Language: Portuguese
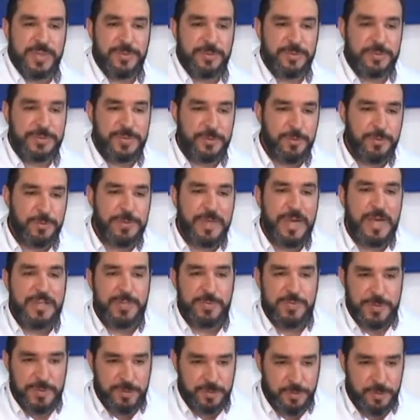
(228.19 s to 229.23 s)
que você cuidar de
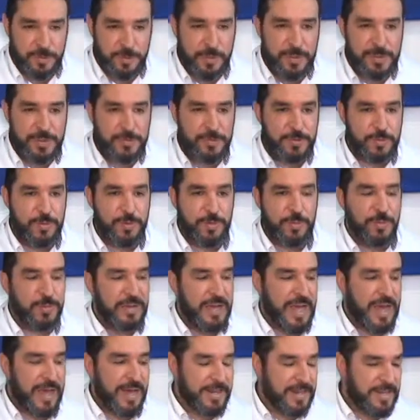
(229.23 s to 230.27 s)
pessoas, o
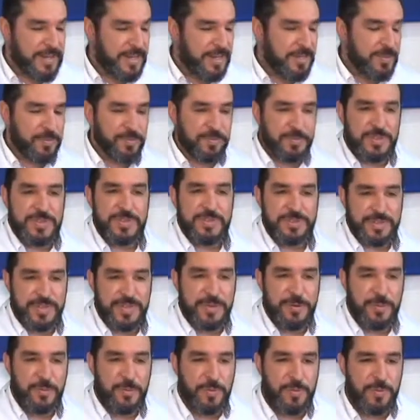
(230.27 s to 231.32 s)
carinho, de,
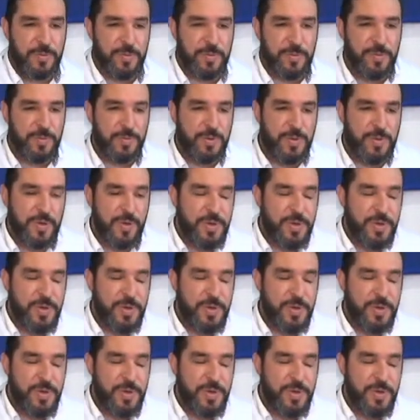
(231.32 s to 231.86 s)
né? o, o,